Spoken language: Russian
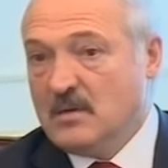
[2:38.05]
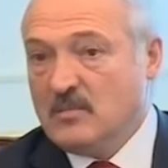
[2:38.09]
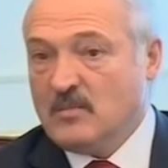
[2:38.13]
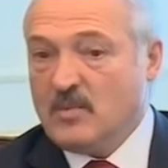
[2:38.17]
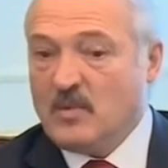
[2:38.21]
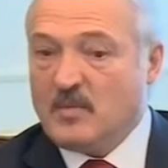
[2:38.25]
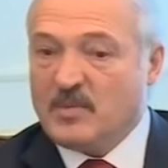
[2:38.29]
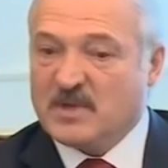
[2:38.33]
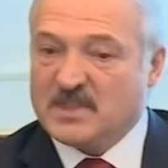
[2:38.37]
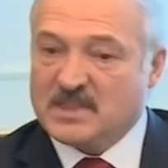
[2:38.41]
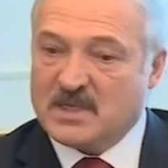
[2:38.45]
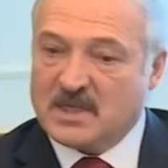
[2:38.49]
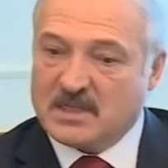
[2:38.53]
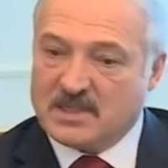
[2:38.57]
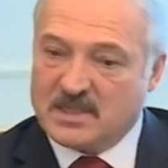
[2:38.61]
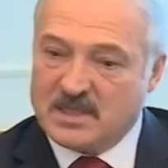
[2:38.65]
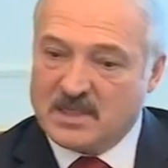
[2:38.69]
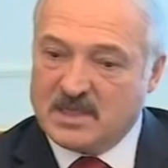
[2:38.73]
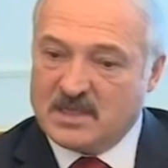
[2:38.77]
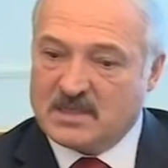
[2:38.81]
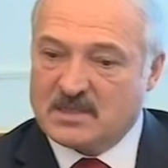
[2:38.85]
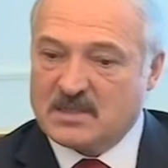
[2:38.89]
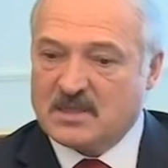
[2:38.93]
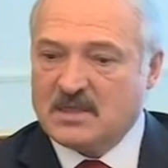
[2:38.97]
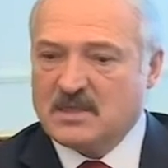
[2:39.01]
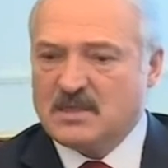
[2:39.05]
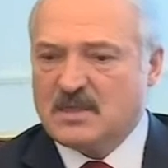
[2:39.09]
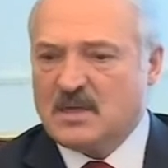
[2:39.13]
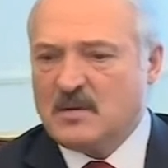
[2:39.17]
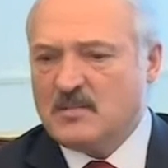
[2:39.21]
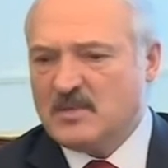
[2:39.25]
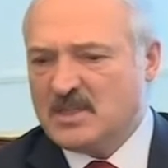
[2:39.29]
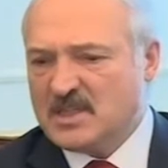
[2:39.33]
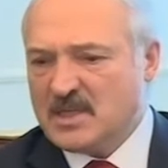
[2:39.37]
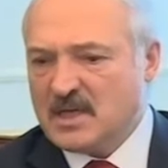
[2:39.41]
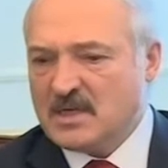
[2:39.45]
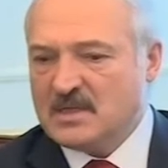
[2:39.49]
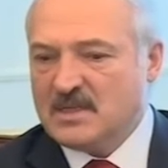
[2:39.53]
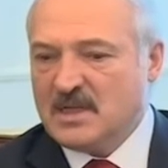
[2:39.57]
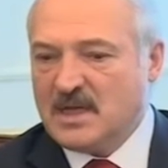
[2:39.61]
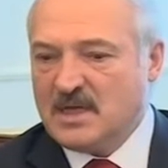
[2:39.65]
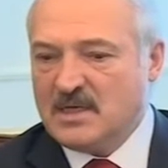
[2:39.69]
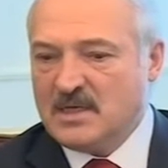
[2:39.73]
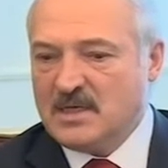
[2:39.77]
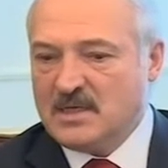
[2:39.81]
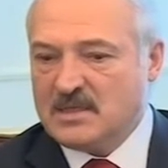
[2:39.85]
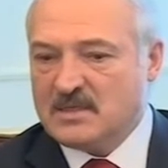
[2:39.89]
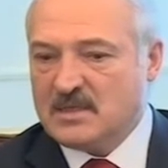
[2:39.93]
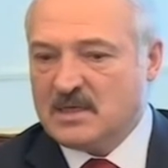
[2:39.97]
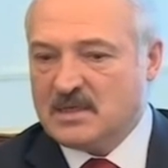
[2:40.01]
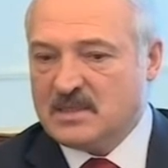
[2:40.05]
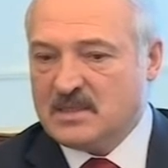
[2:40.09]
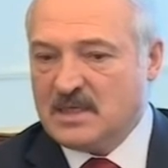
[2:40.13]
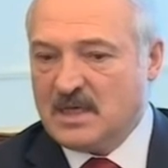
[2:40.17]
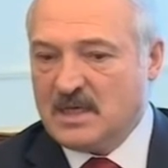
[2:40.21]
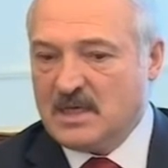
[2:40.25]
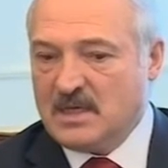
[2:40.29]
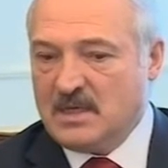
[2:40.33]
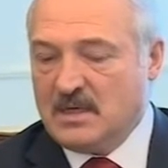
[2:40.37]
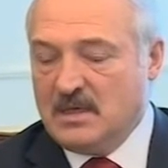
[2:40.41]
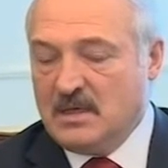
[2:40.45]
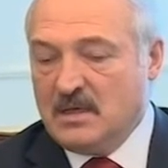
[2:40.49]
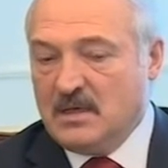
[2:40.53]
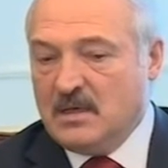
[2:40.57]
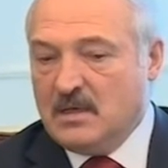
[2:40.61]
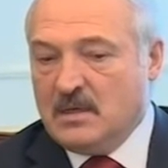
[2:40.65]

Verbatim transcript: по пассажирской там, и так далее, и так далее.